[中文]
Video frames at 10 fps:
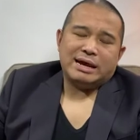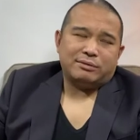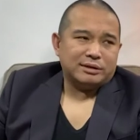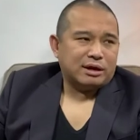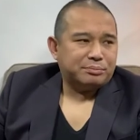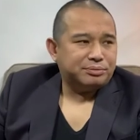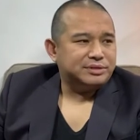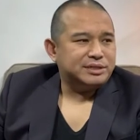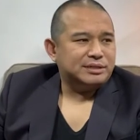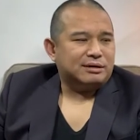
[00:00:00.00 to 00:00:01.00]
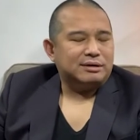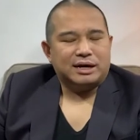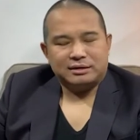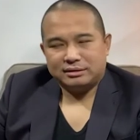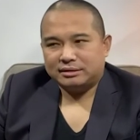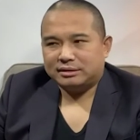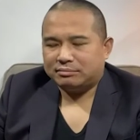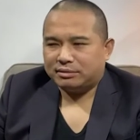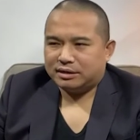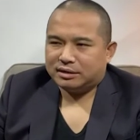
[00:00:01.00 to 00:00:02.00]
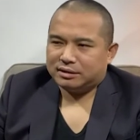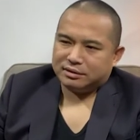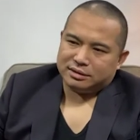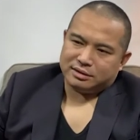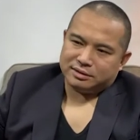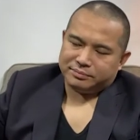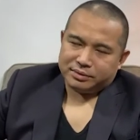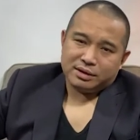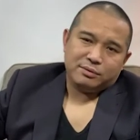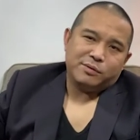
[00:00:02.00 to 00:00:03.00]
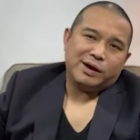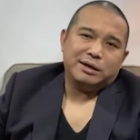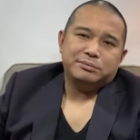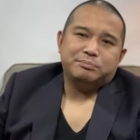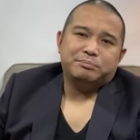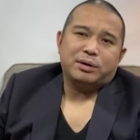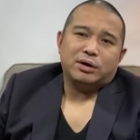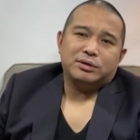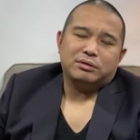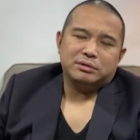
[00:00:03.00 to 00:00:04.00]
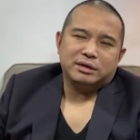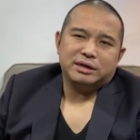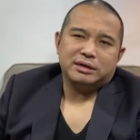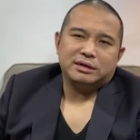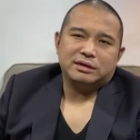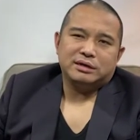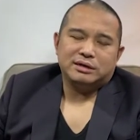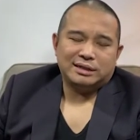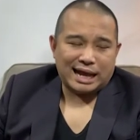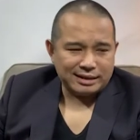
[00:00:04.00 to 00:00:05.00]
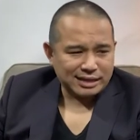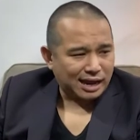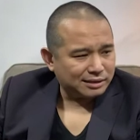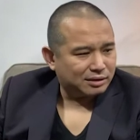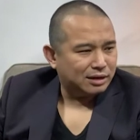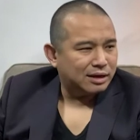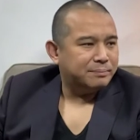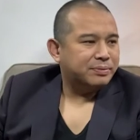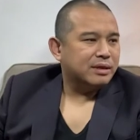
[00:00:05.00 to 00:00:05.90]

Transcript: 呢，我到普吉岛啊，那么呃，我还跑到了那个兰塔岛啊，